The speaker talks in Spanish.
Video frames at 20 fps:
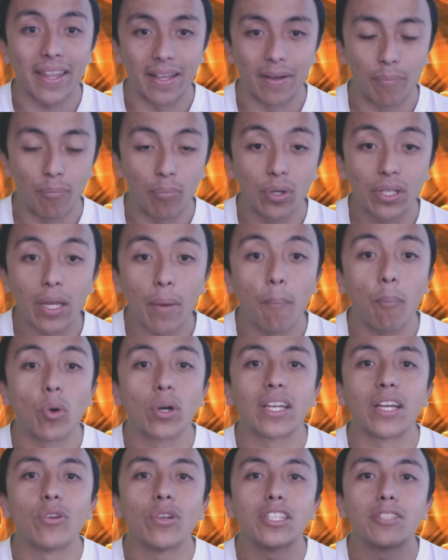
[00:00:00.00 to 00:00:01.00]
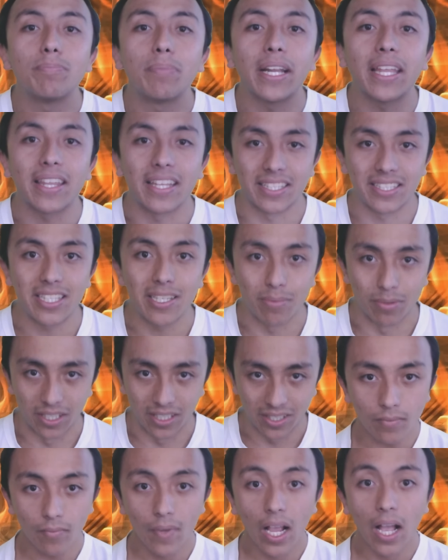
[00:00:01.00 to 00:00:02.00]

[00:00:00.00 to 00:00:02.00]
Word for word: nada. ¿Por qué? Porque no es predecible.